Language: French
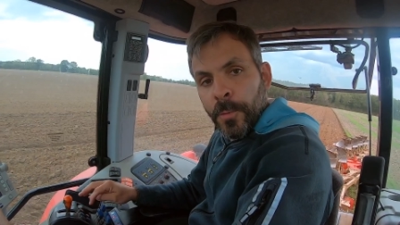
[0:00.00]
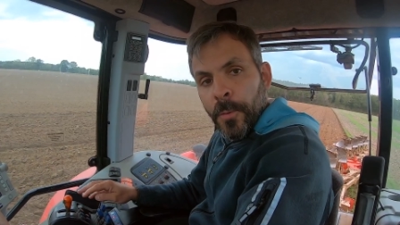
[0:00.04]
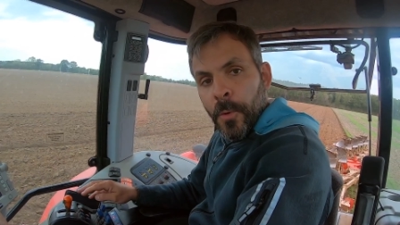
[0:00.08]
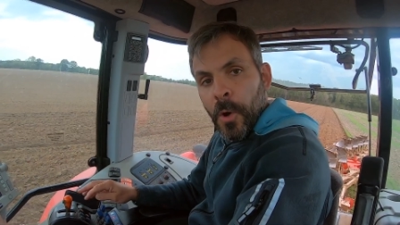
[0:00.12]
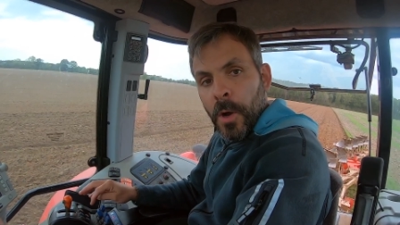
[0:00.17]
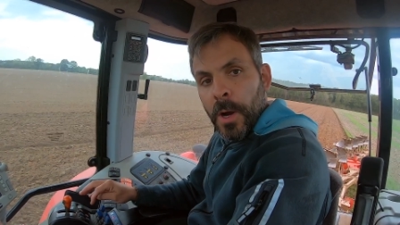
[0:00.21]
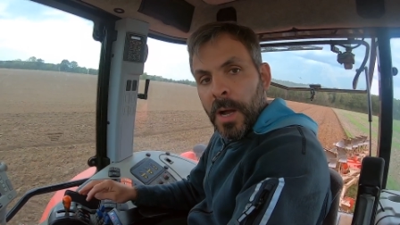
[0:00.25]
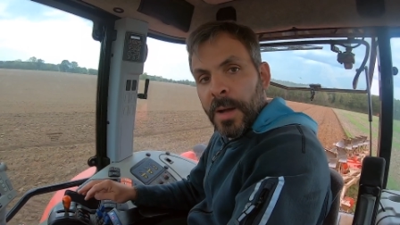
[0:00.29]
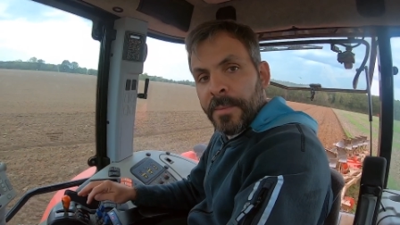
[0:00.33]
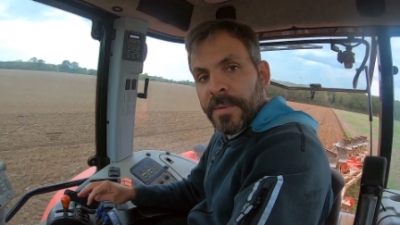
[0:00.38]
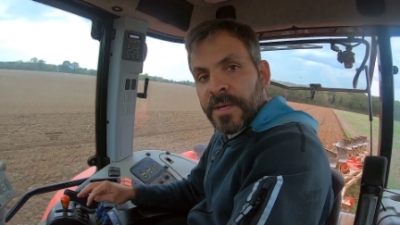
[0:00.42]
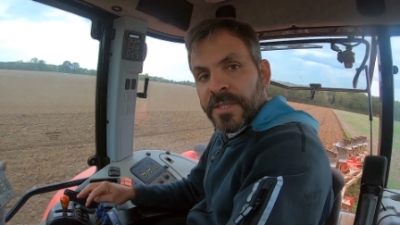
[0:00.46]
deux
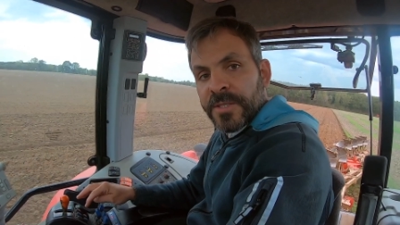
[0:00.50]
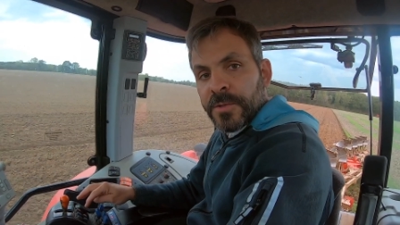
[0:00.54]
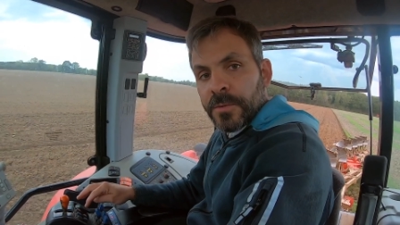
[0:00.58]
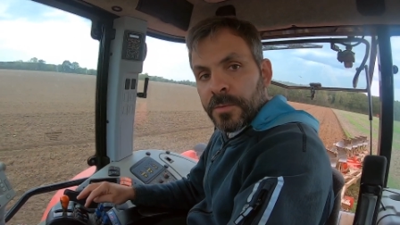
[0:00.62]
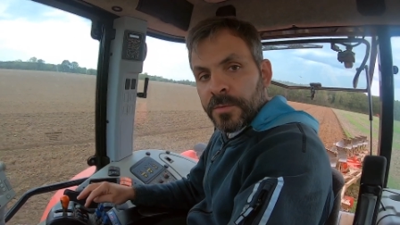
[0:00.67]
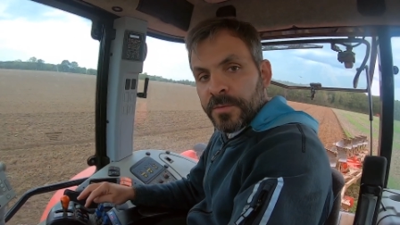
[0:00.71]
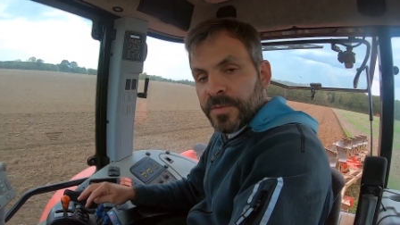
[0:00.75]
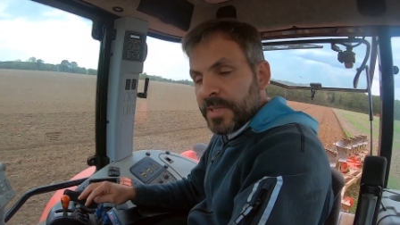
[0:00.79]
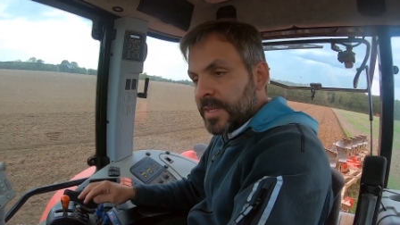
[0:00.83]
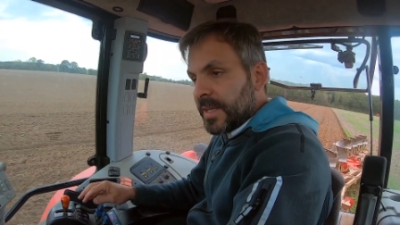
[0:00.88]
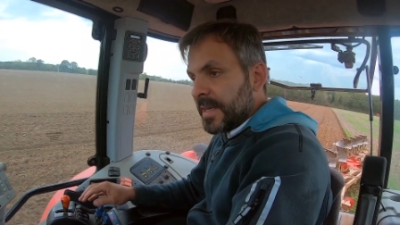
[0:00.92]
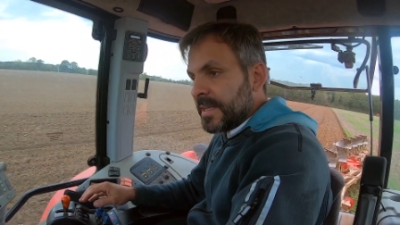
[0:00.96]

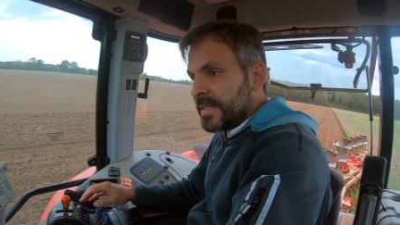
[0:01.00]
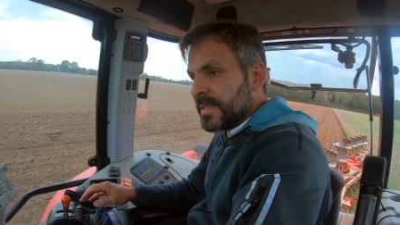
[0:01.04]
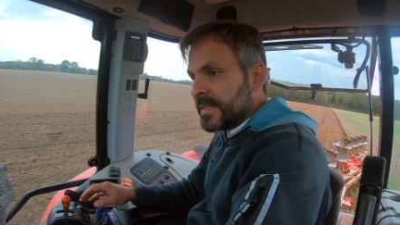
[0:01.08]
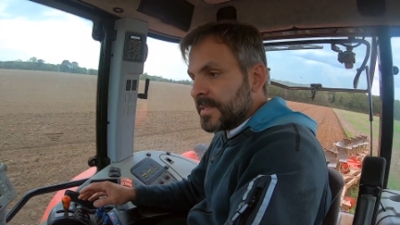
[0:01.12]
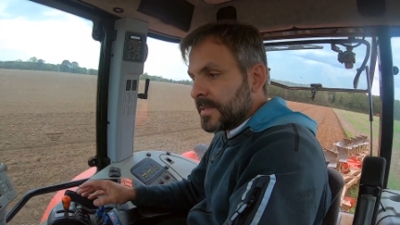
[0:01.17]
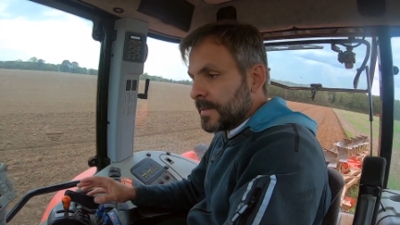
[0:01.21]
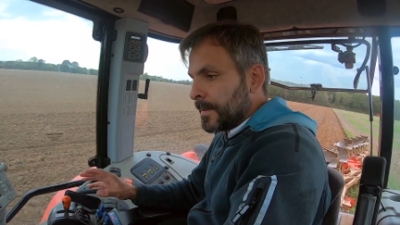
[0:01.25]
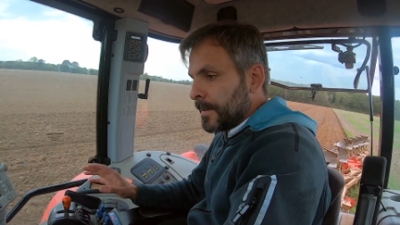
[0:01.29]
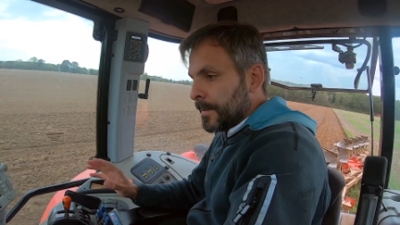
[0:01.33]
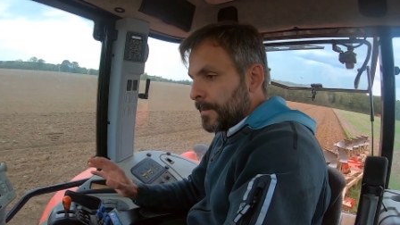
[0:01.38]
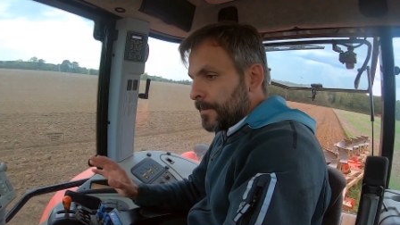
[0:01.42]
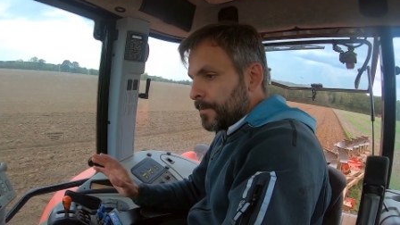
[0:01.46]
programmations de
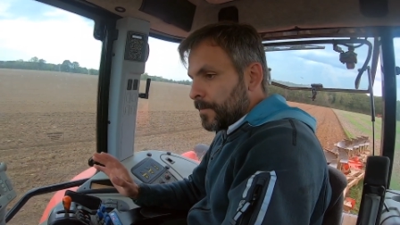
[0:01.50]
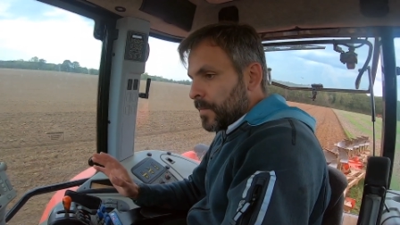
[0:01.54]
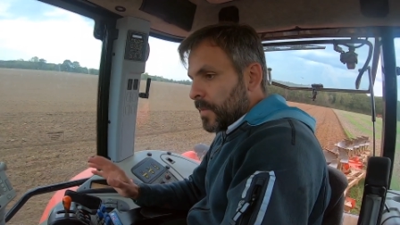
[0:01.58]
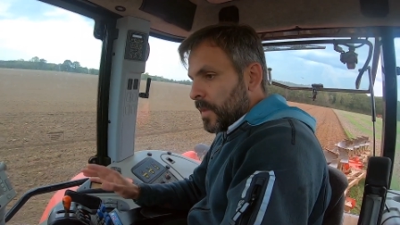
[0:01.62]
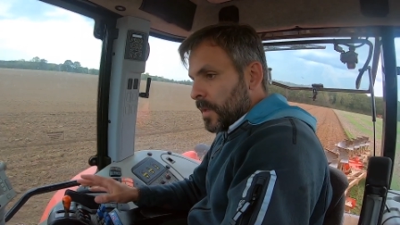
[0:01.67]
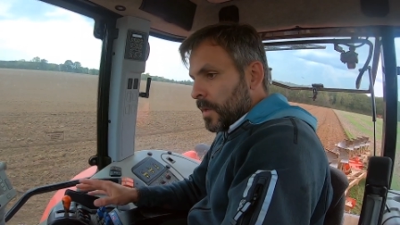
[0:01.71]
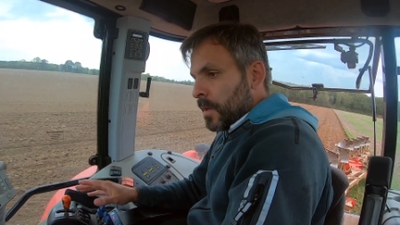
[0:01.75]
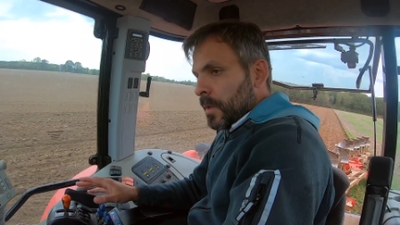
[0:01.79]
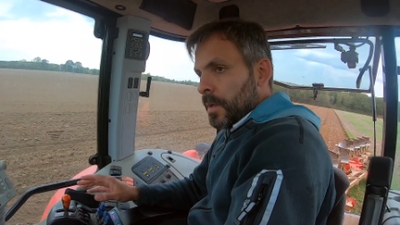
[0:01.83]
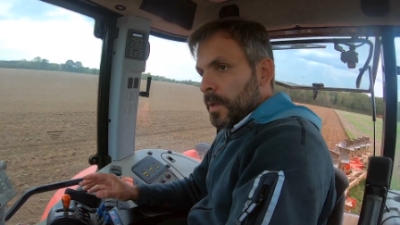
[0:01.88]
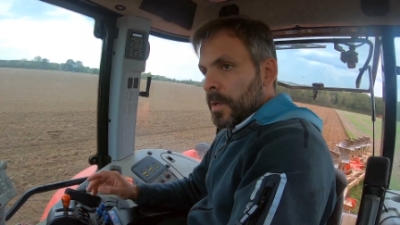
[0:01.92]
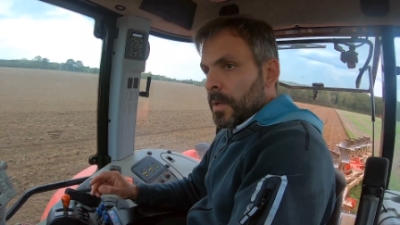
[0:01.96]
vitesse.
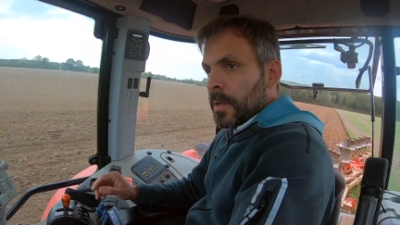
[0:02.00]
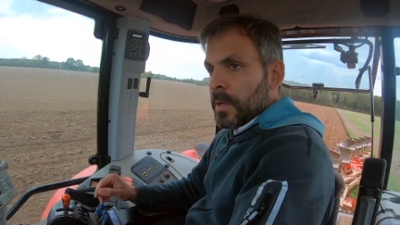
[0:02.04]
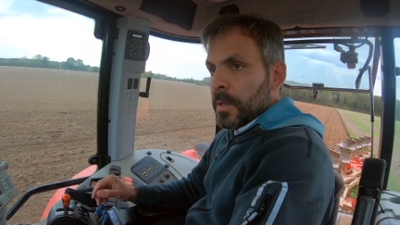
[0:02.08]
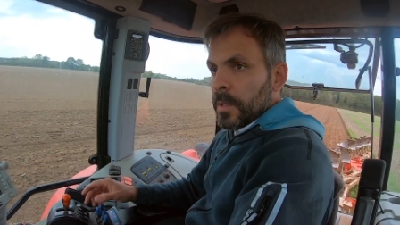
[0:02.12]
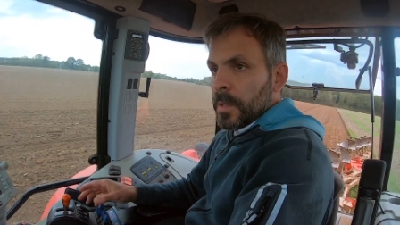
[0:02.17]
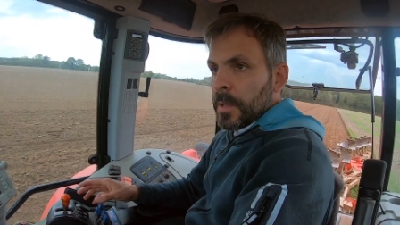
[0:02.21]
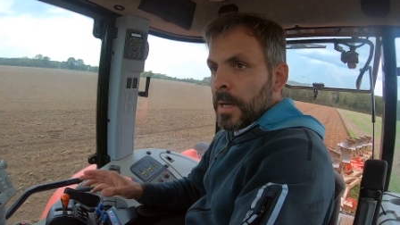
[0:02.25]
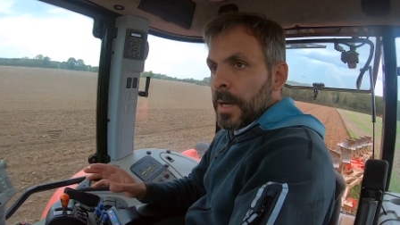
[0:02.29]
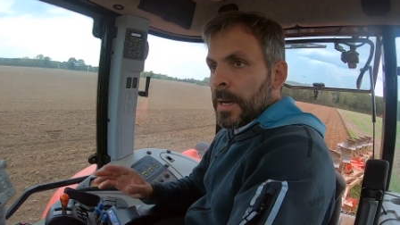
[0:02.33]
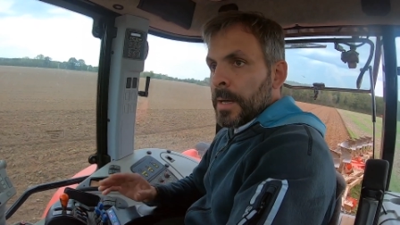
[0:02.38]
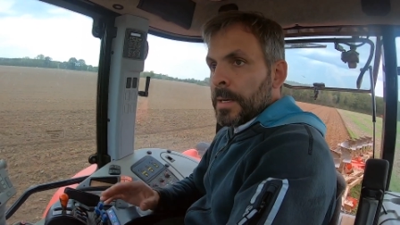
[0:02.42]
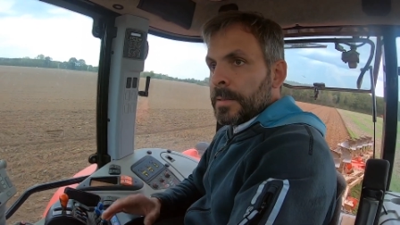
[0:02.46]

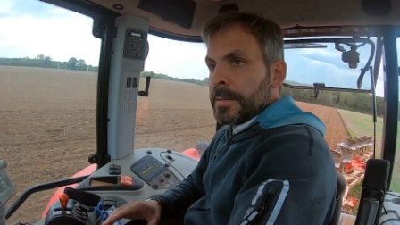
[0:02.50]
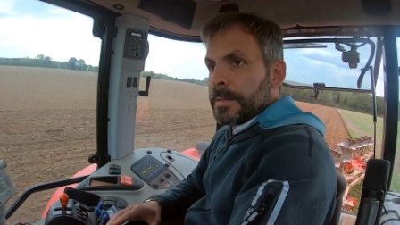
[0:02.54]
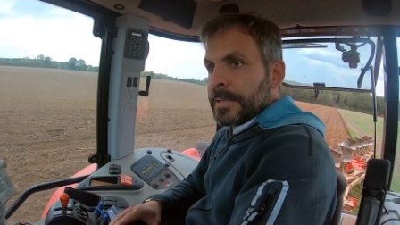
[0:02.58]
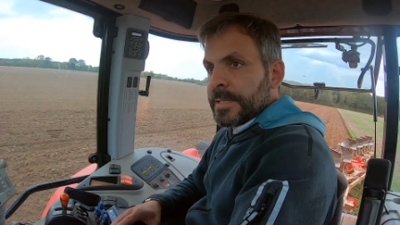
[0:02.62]
Euh,